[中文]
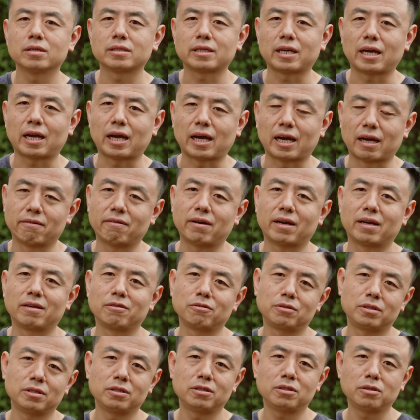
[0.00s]
在海外，
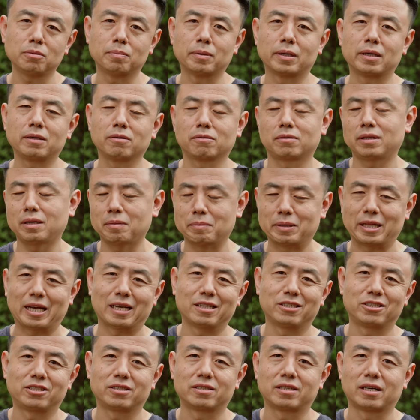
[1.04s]
尤其日本有那么大
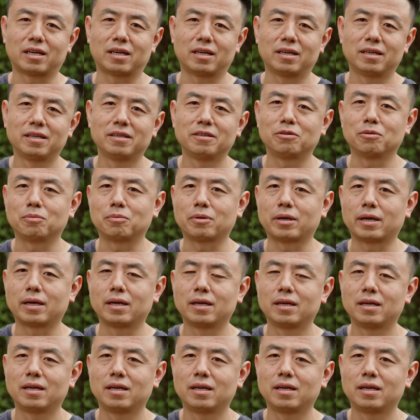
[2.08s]
的市场，对不对？